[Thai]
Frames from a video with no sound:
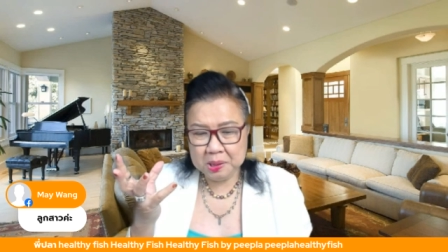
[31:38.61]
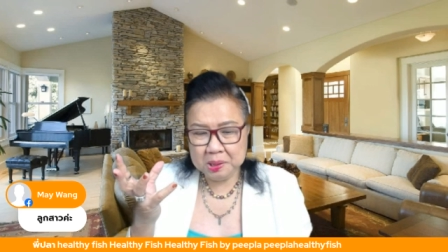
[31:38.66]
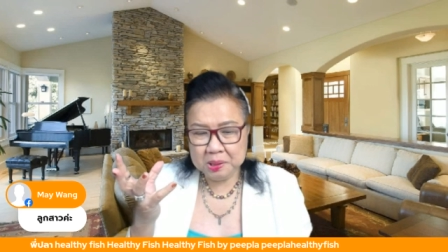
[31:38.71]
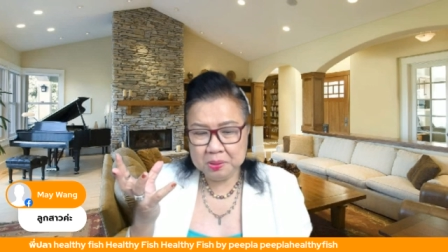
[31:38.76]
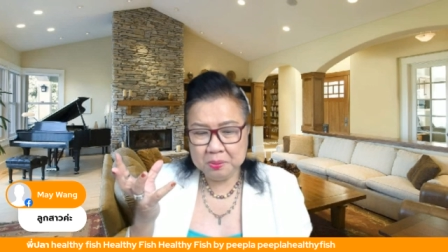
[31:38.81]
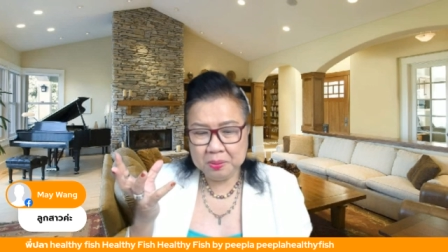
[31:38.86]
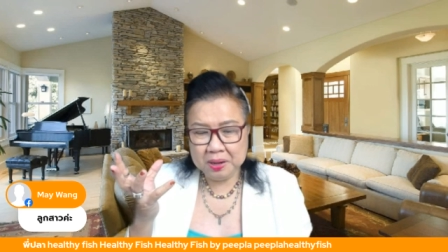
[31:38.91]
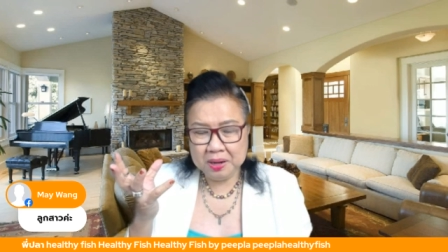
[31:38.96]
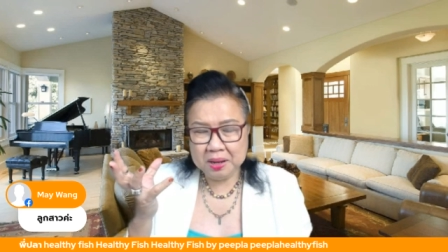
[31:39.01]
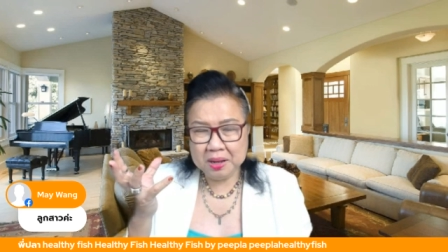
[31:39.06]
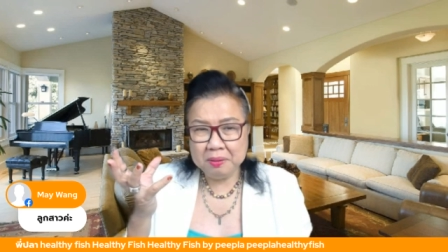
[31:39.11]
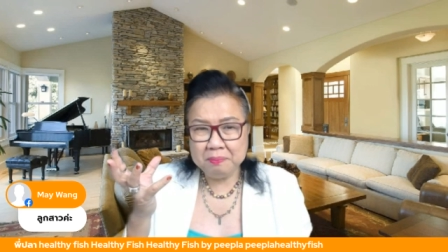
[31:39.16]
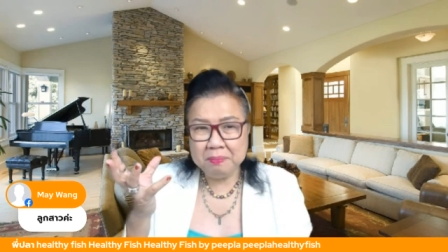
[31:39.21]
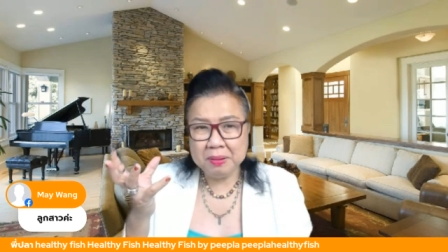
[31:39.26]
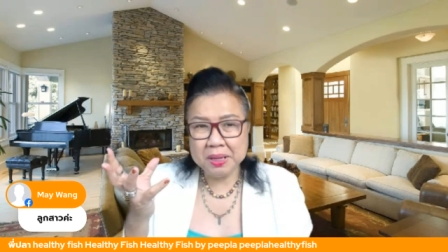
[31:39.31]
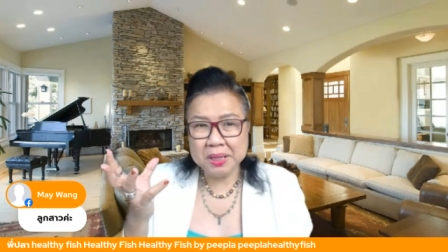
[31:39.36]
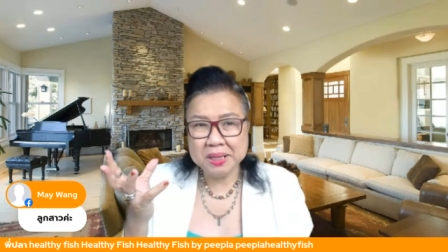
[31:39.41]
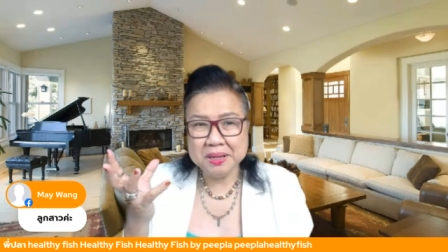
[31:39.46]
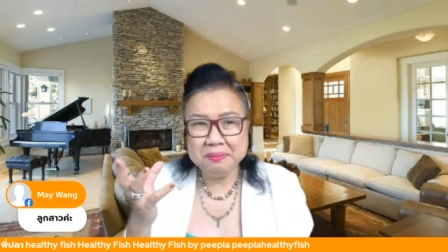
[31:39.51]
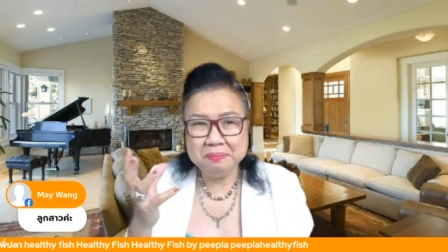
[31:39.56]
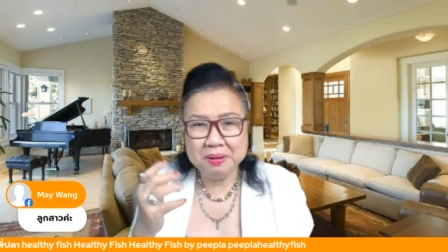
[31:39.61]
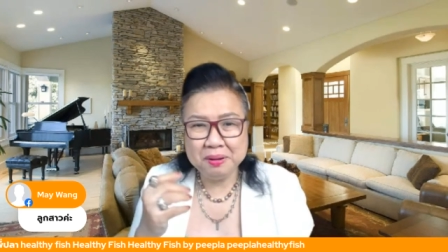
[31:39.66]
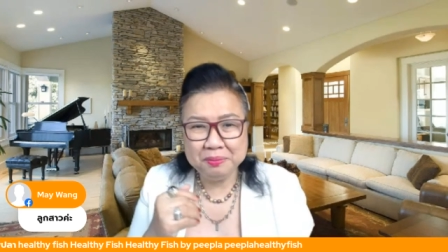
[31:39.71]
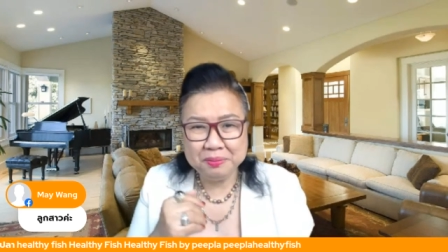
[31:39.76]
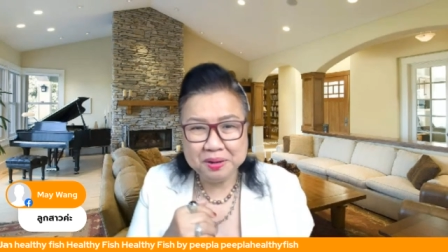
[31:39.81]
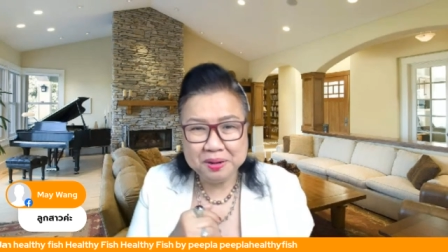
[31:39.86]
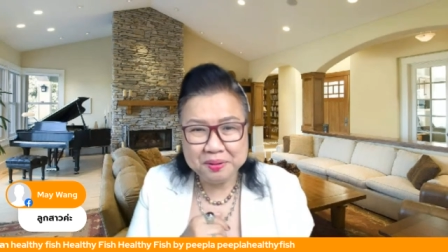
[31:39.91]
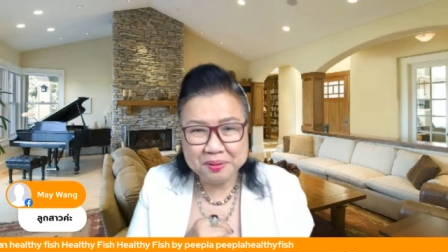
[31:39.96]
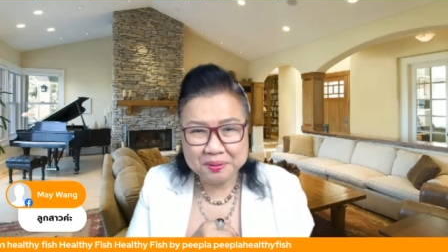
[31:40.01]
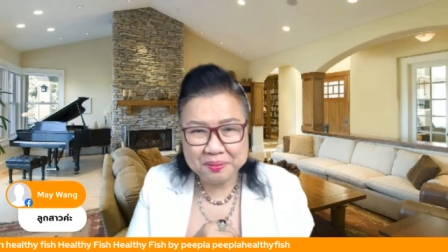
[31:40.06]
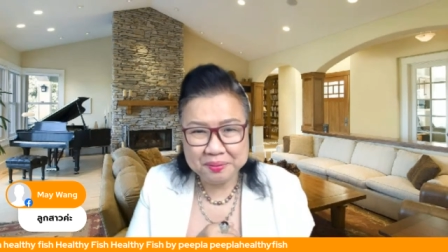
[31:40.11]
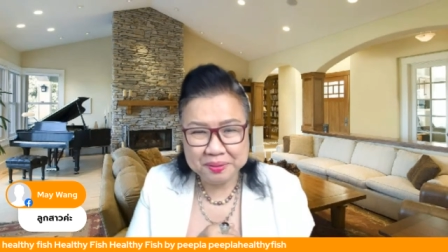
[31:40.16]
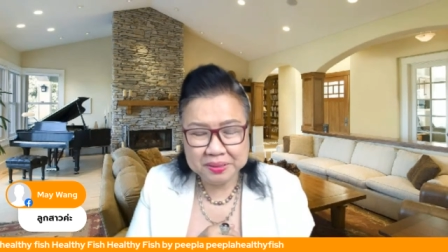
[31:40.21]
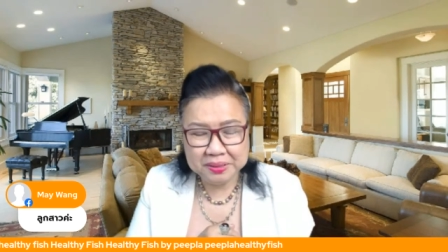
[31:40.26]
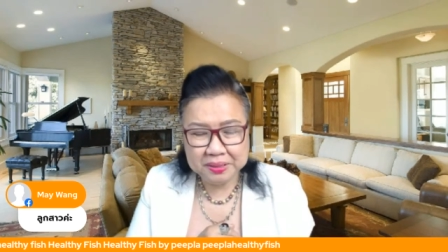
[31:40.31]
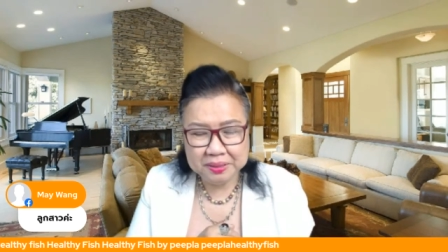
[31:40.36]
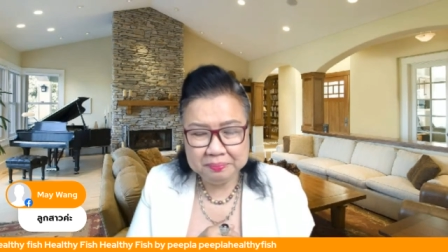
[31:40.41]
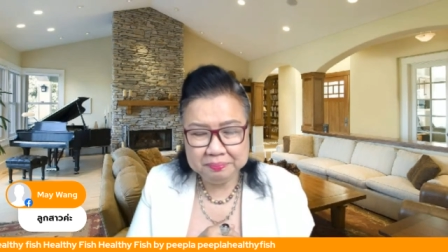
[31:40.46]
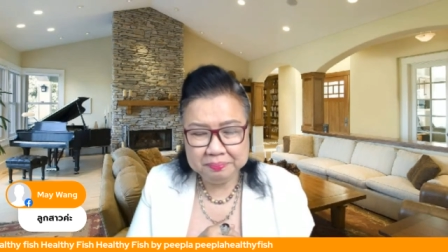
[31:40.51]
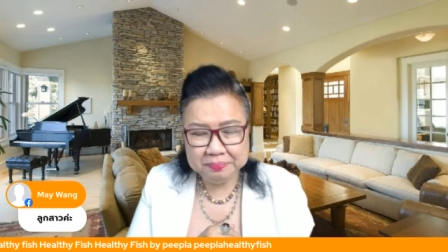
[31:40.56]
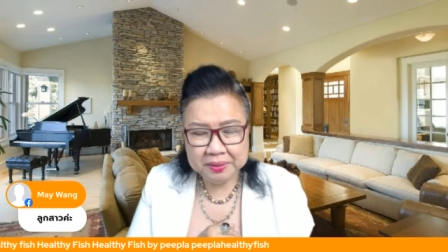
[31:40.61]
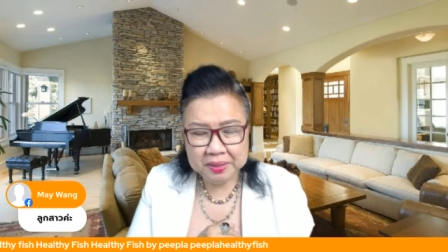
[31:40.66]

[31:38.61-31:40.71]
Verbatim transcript: สวยๆแล้วก็มาเสิร์ฟเราด้วยรอยยิ้ม